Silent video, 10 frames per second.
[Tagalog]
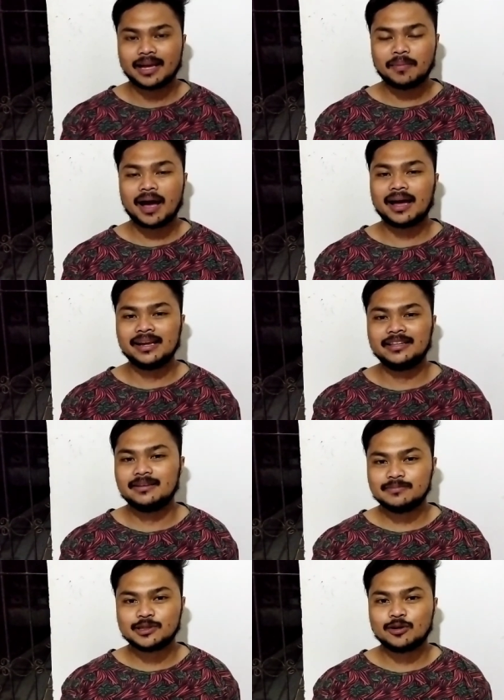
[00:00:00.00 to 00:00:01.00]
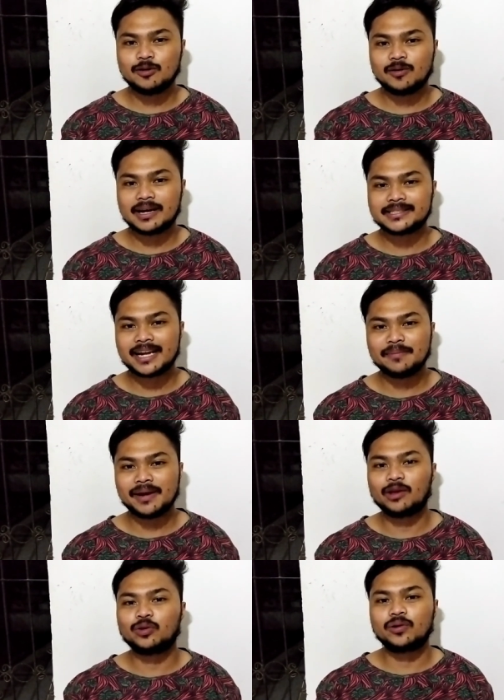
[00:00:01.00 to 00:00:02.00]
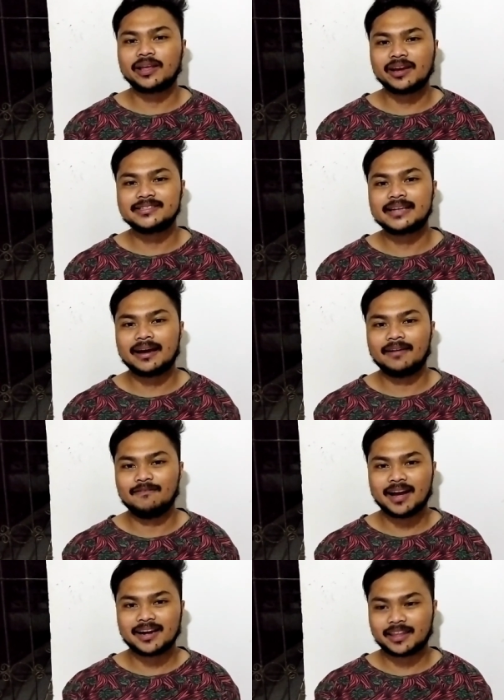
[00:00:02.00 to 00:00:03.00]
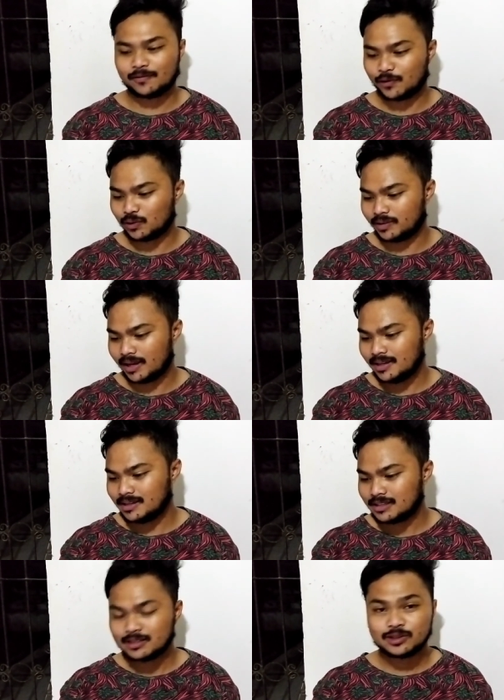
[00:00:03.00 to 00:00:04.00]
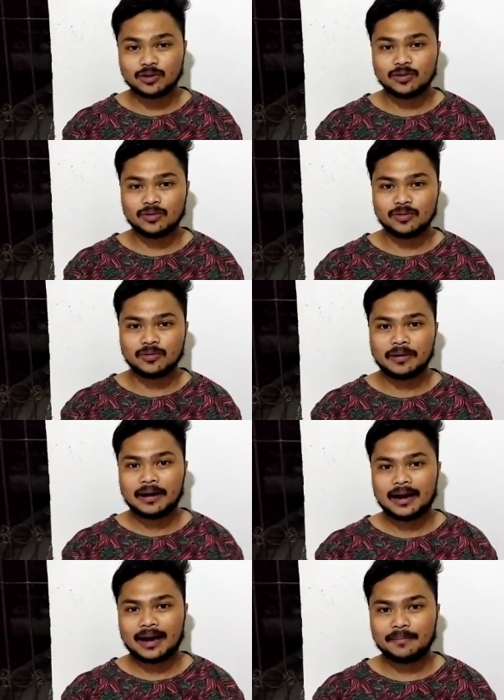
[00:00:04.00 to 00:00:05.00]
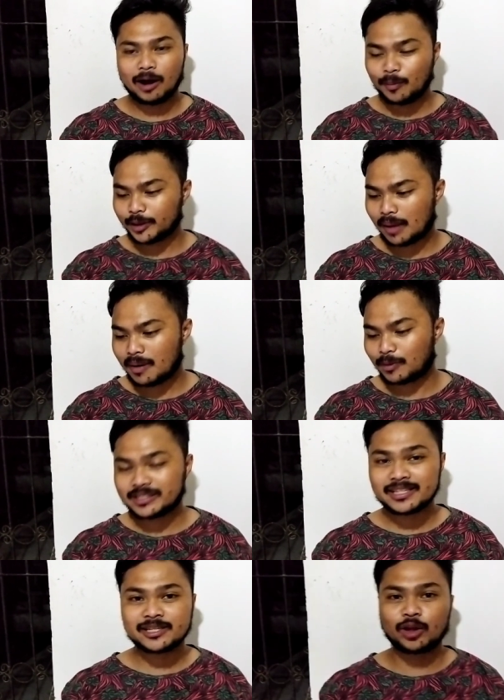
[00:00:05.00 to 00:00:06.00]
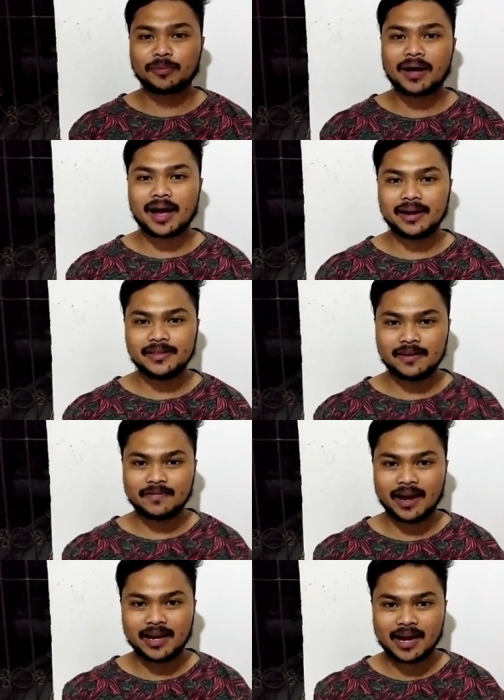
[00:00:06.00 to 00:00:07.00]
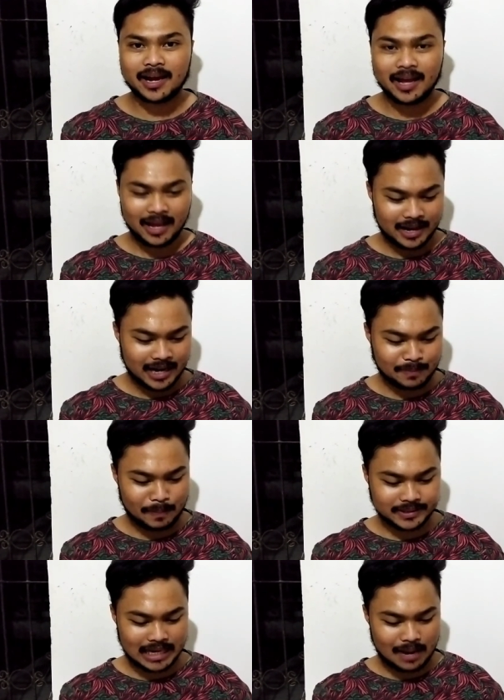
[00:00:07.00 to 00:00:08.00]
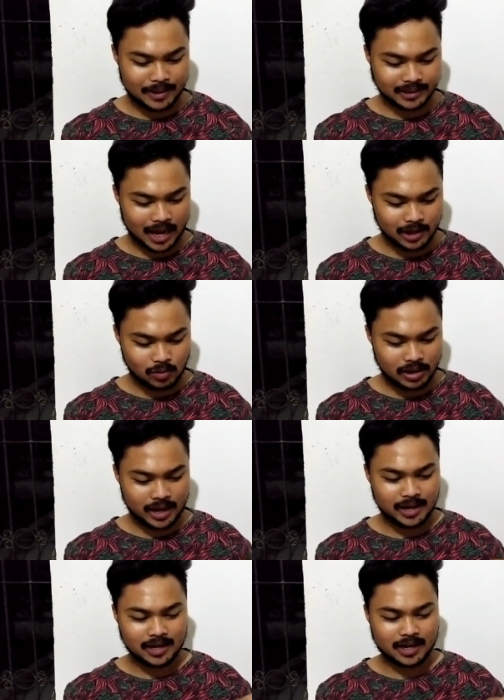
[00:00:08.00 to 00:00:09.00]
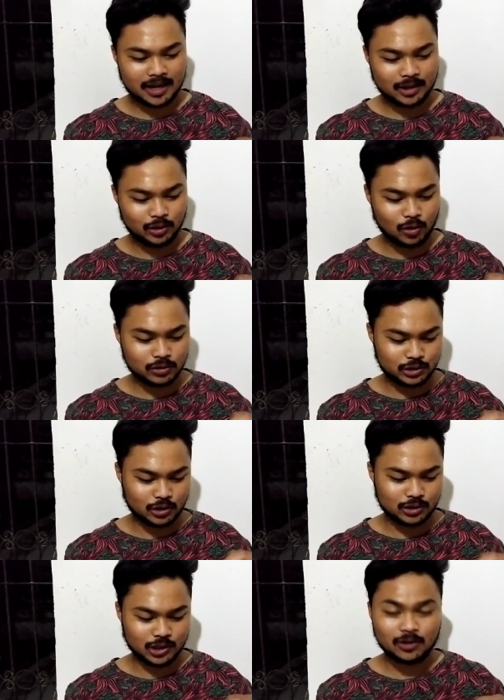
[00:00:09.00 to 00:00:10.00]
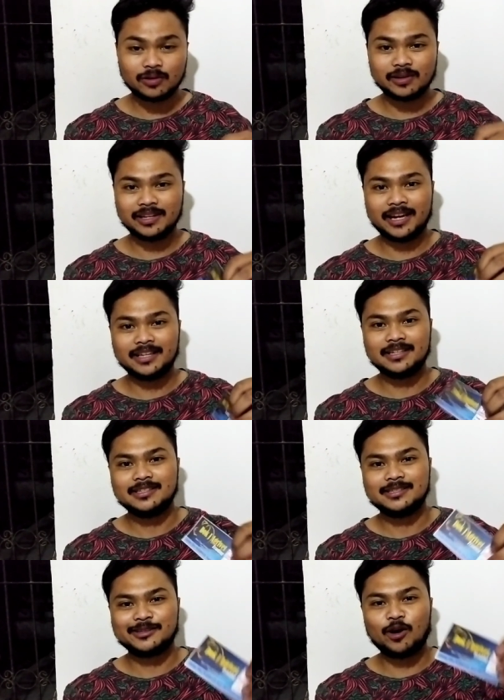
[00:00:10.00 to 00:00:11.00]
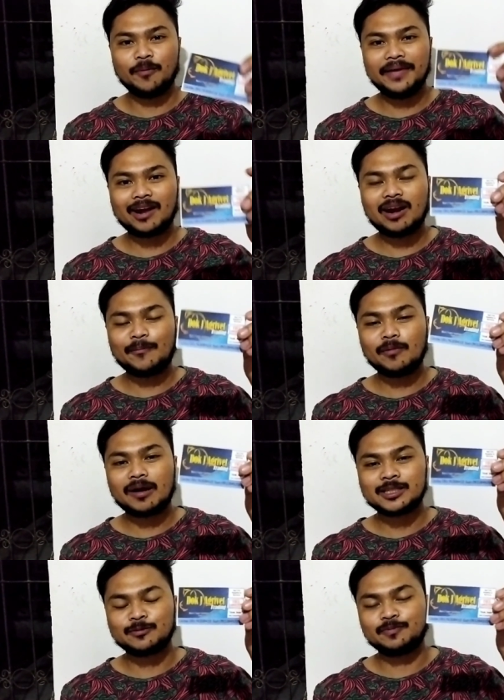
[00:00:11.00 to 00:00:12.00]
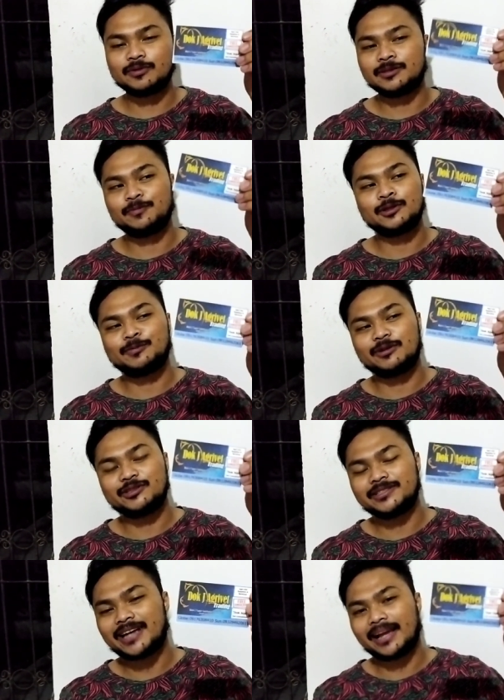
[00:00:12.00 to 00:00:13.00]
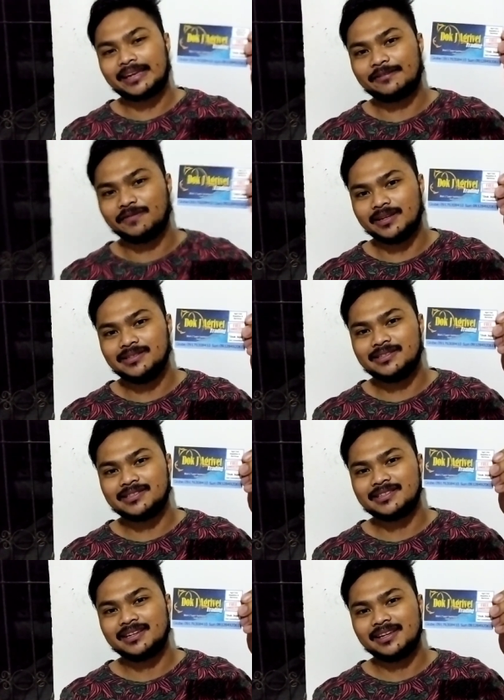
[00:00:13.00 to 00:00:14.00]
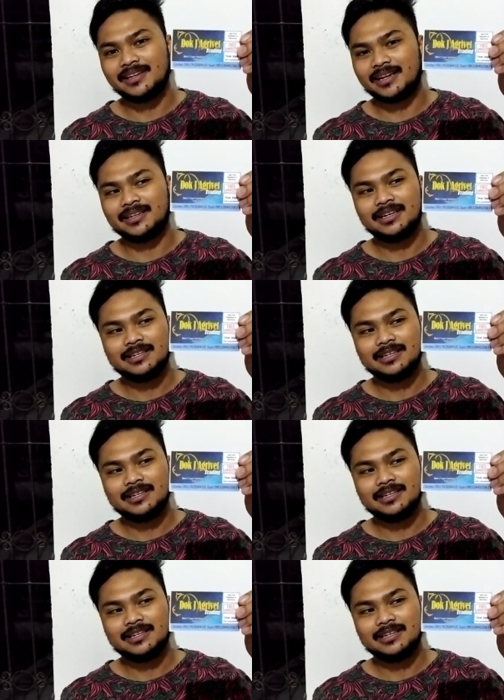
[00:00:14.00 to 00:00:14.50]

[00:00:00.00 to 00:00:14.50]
Yan mga kanitib, so uh, sana may natutunan kayo sa vlog natin for today. So, uh, bago po tayo mag-proceed sa shout mga kanitib, ay uh, nagpapasalamat tayo kay uh, Doc Jojo. Yan. So, meron na po mag-sponsor sa ating feeds. Yan.